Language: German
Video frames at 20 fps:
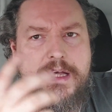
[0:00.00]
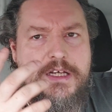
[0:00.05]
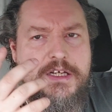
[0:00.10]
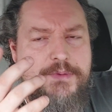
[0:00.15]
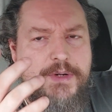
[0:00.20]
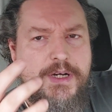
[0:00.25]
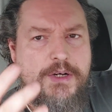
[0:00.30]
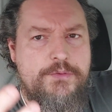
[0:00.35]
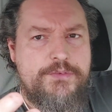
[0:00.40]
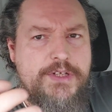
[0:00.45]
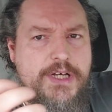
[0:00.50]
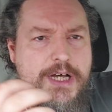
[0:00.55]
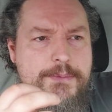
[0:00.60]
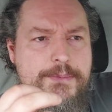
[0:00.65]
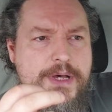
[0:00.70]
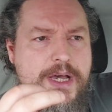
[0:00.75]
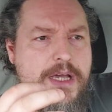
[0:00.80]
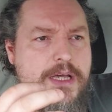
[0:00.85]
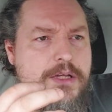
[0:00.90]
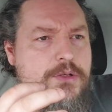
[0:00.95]
ich war auf der
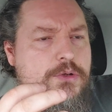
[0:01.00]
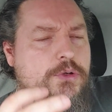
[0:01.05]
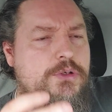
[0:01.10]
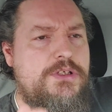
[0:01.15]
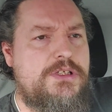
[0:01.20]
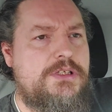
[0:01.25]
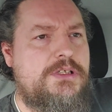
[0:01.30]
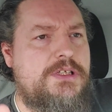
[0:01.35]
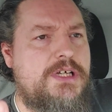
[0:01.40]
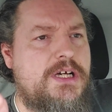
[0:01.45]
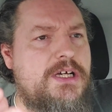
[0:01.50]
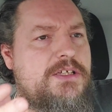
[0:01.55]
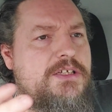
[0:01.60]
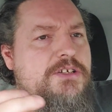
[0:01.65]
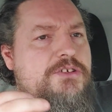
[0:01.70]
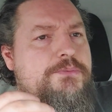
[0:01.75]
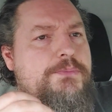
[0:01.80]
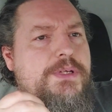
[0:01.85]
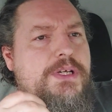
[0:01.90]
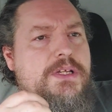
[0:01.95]
Arbeit und dann
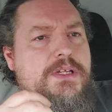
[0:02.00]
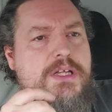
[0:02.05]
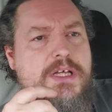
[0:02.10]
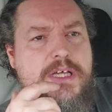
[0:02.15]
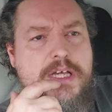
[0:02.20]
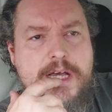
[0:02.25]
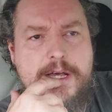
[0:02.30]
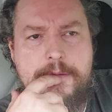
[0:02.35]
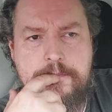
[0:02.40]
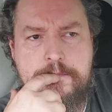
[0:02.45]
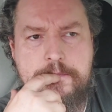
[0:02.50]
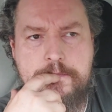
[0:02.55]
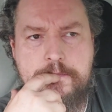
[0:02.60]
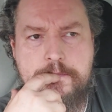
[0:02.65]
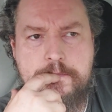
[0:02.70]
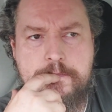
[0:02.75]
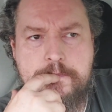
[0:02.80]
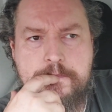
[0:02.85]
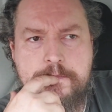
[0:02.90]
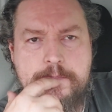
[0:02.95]
dachte ich mir, naja,
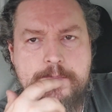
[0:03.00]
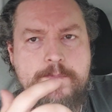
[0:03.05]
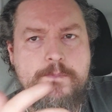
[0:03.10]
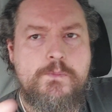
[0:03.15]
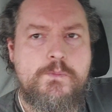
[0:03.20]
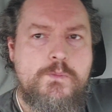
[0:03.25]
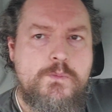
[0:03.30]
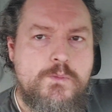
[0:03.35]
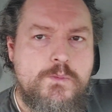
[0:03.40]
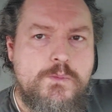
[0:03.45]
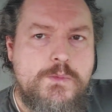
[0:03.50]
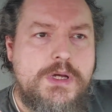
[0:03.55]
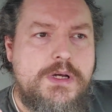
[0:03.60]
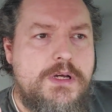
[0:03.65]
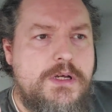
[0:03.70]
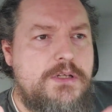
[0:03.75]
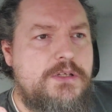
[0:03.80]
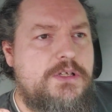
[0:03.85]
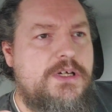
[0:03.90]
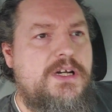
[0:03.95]

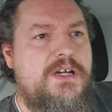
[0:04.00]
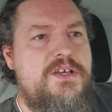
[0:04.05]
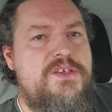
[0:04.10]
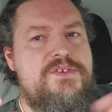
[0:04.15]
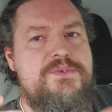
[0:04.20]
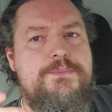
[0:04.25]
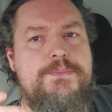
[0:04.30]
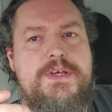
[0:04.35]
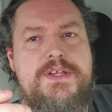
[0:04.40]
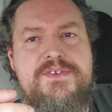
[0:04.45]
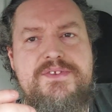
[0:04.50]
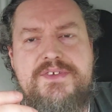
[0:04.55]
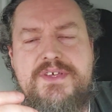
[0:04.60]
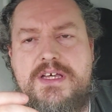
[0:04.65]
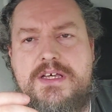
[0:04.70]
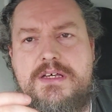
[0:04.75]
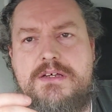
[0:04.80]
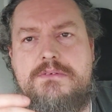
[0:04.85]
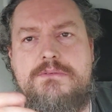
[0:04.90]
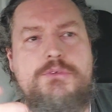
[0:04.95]
da ist ein
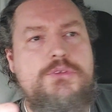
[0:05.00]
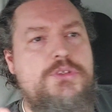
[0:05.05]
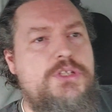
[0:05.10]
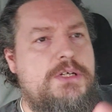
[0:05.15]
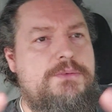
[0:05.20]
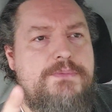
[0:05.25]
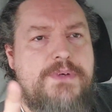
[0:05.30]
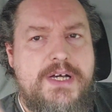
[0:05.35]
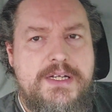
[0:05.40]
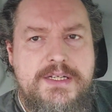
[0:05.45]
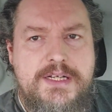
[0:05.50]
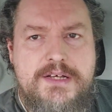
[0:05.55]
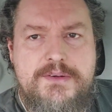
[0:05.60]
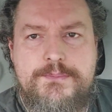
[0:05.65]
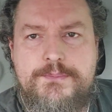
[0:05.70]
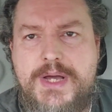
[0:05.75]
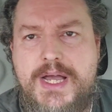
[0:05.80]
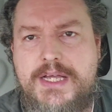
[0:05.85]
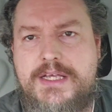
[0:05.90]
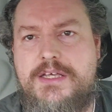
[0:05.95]
Metzger und dann waren da
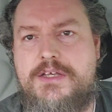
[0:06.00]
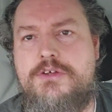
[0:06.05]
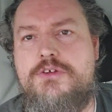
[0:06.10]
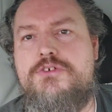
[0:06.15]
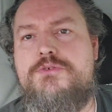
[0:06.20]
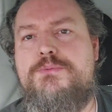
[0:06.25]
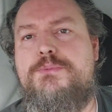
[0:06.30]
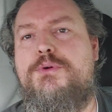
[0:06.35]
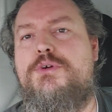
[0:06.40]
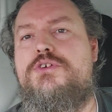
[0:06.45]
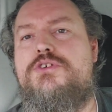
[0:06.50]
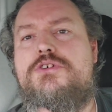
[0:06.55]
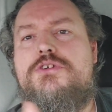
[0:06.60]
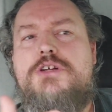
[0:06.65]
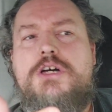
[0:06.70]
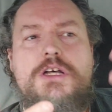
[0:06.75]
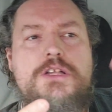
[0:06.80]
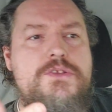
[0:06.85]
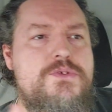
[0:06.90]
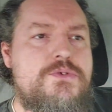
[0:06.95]
markige Sprüche
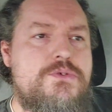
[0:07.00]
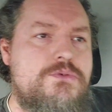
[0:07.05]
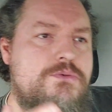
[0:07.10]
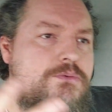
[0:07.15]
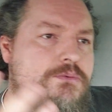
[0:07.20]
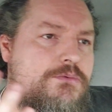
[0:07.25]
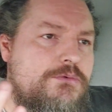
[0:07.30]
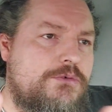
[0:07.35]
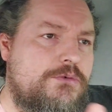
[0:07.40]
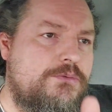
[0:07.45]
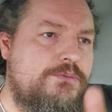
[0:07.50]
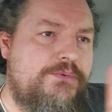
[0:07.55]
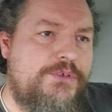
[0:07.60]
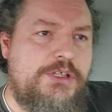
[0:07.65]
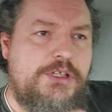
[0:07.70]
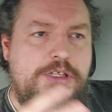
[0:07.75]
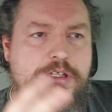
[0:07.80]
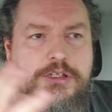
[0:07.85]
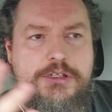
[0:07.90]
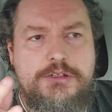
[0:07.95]
dran,
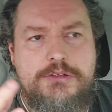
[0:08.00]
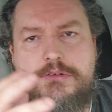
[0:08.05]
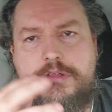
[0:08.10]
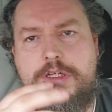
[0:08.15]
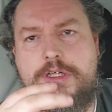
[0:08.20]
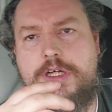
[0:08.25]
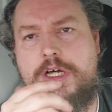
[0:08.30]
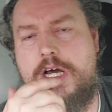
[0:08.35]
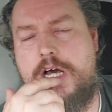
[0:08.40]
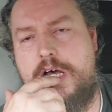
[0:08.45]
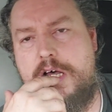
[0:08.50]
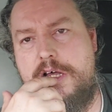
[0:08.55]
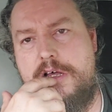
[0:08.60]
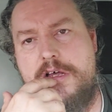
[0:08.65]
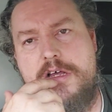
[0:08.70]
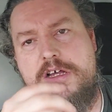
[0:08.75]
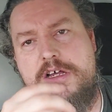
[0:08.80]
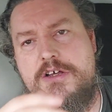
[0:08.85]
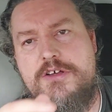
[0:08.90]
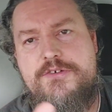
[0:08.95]
wie, naja,
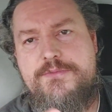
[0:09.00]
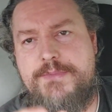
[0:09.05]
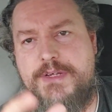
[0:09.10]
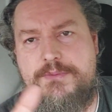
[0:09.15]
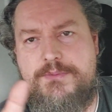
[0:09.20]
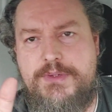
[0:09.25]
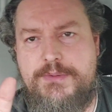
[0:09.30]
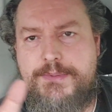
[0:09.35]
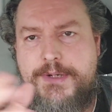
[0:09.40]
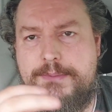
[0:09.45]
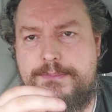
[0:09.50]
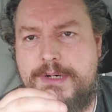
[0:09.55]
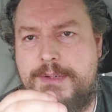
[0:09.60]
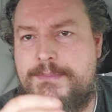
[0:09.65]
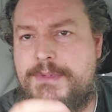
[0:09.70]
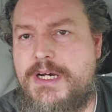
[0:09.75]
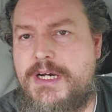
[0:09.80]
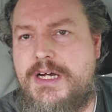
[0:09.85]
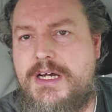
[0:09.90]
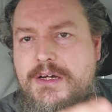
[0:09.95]
schmeckt wie bei
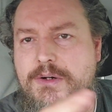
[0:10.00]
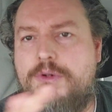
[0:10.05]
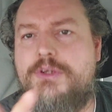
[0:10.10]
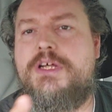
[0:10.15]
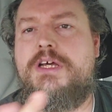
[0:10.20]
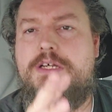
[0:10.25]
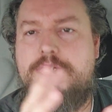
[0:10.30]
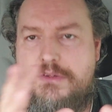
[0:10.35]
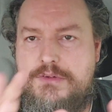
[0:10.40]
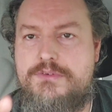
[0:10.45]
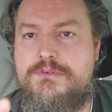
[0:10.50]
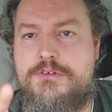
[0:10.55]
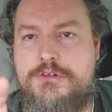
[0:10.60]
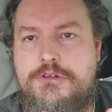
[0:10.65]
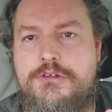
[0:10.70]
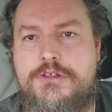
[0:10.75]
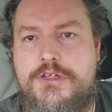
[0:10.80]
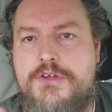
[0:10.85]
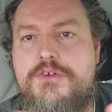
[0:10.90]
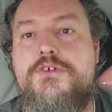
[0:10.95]
Mama oder,
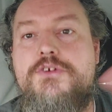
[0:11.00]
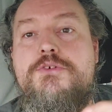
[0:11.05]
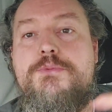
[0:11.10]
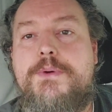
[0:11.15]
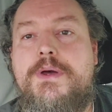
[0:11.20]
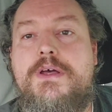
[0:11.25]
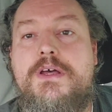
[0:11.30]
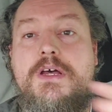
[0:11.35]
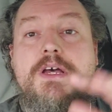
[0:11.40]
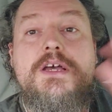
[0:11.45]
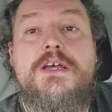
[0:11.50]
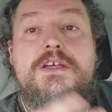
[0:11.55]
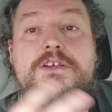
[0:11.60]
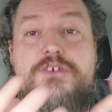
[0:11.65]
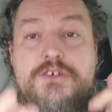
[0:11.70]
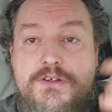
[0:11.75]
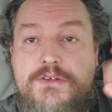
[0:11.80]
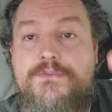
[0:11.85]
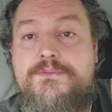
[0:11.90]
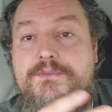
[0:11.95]
ne, also ich,
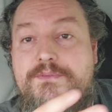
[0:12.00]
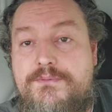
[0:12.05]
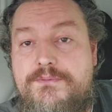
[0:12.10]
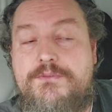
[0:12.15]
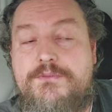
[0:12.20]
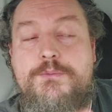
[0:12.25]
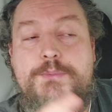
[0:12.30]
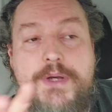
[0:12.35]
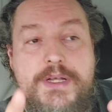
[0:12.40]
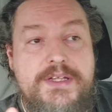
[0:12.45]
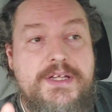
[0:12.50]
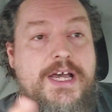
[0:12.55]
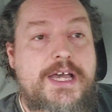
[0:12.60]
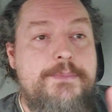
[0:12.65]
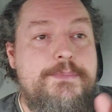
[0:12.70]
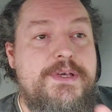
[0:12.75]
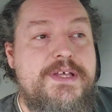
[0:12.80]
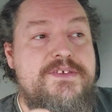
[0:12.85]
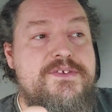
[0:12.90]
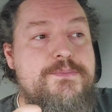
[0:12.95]
ich
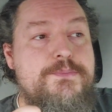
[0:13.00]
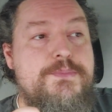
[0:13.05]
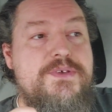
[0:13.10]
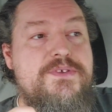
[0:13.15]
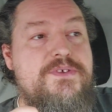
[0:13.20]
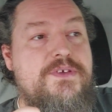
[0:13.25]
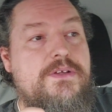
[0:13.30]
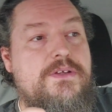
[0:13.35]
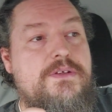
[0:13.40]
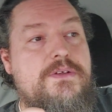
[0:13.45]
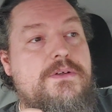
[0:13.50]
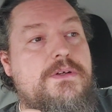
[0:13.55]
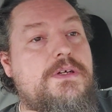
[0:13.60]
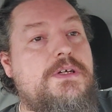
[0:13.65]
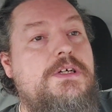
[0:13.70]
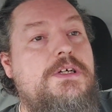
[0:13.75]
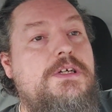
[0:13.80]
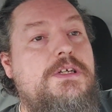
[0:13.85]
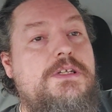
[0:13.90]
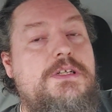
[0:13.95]
übertreibe jetzt ein bisschen.
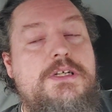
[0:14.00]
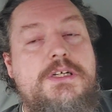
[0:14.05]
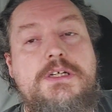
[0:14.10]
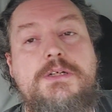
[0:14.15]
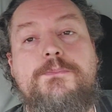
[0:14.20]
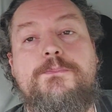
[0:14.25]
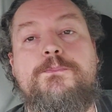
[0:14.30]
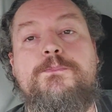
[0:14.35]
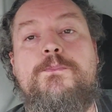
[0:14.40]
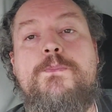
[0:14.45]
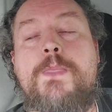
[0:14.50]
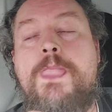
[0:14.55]
Ne?